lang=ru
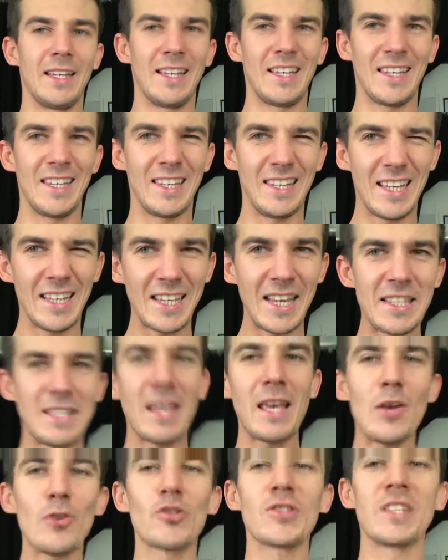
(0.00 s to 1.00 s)
я
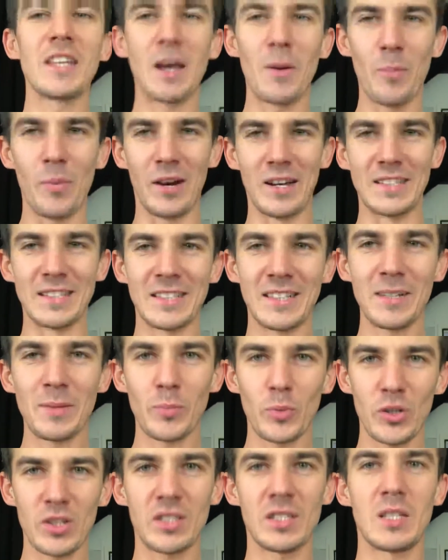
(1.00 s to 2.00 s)
надеюсь, не опасно.
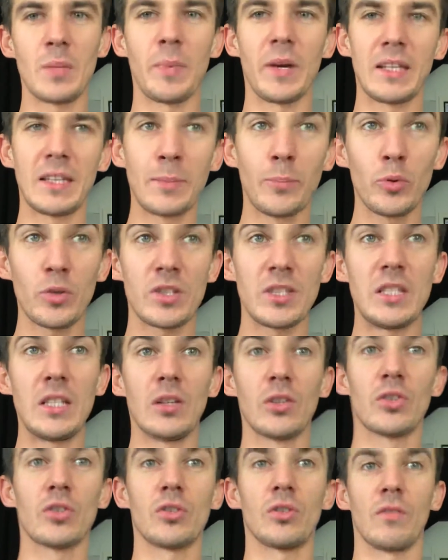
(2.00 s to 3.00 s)
Просто, типа, я
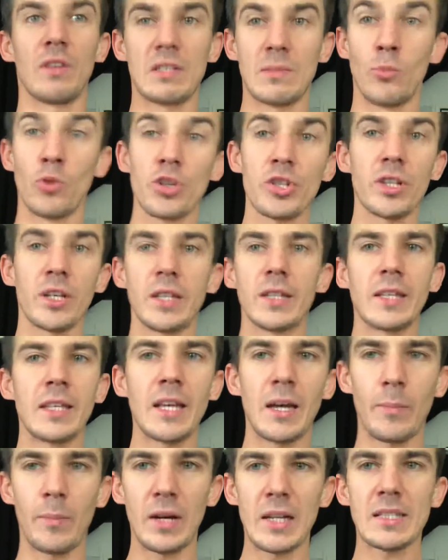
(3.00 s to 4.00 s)
допустил, что, возможно, это не
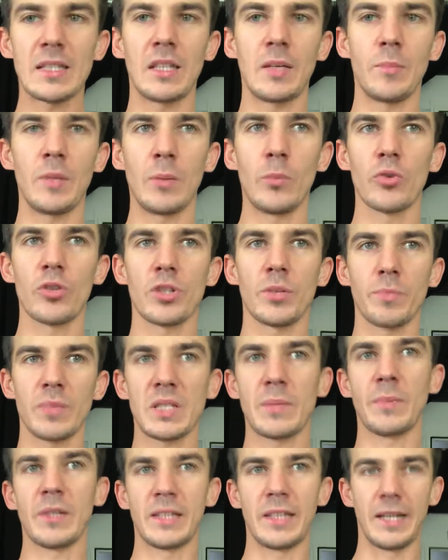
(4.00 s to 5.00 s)
опасно, и мне можно
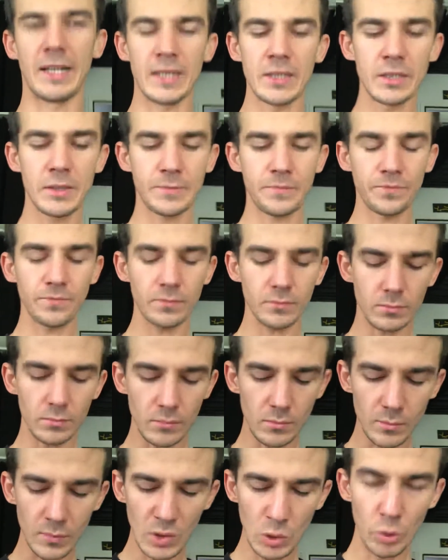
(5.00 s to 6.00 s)
посмотреть.
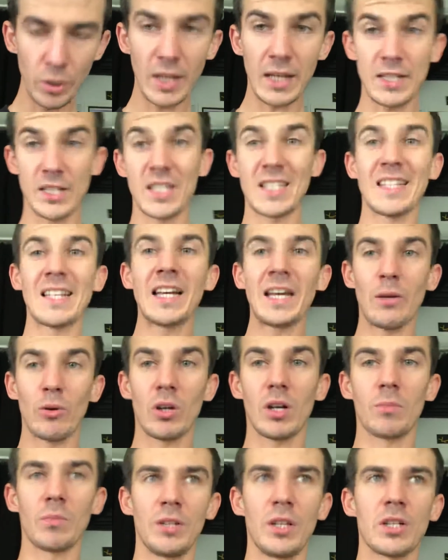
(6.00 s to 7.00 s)
Ну, я же знаю,
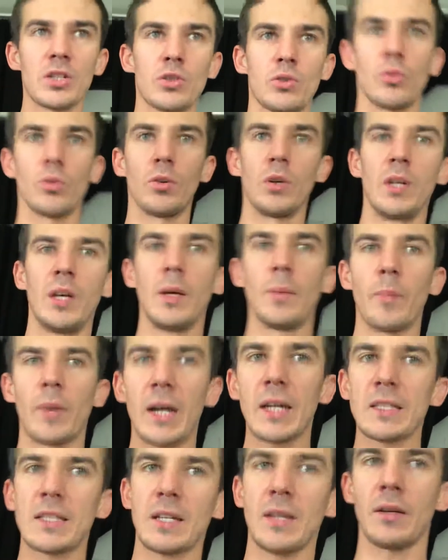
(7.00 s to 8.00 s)
как бы, да, что
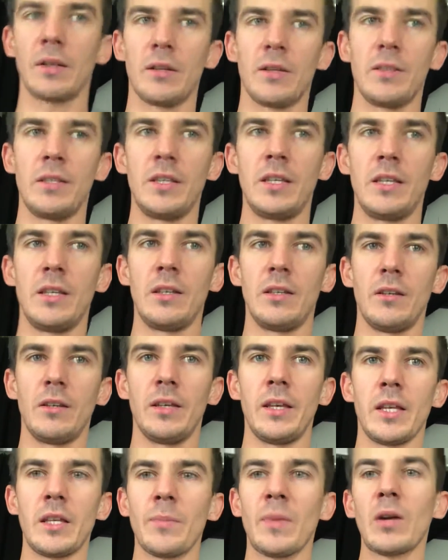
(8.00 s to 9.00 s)
практика не...
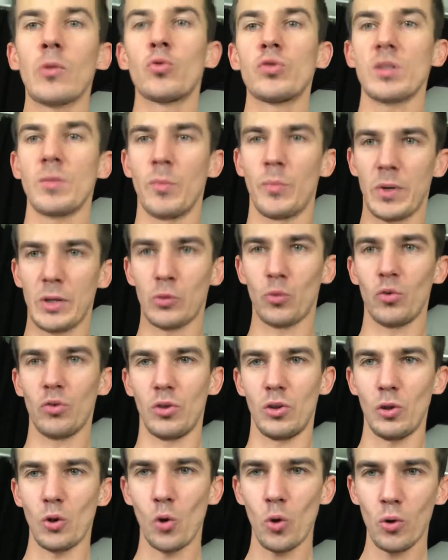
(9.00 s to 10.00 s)
Я не могу себе проткнуть
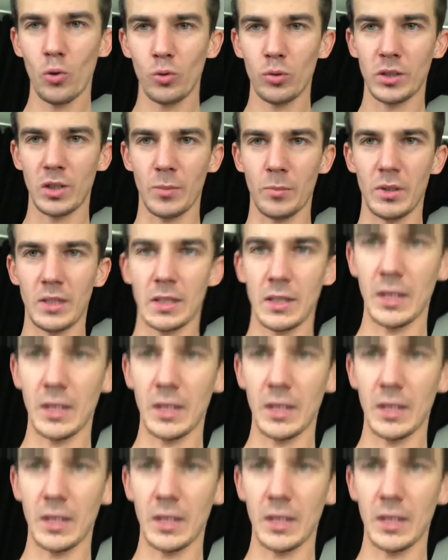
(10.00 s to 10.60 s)
ногу там и так